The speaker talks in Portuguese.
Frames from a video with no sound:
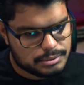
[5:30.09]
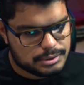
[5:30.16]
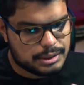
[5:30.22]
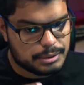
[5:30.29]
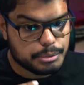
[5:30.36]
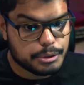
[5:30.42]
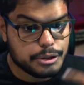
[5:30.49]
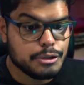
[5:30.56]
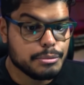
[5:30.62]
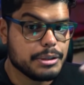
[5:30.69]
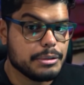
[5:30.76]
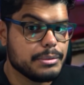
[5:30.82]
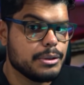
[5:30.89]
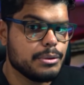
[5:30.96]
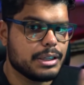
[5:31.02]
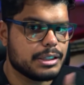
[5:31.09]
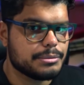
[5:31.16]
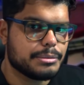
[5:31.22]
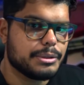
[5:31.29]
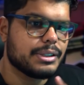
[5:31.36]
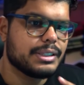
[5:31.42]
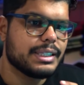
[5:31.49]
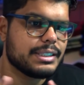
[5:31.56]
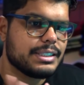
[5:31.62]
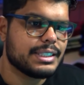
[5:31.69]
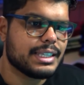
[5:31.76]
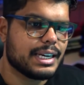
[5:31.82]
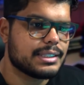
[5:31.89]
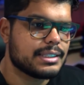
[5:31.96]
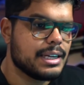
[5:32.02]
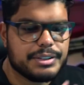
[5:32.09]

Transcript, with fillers: Depois do primeiro ano, o primeiro ano era de graça.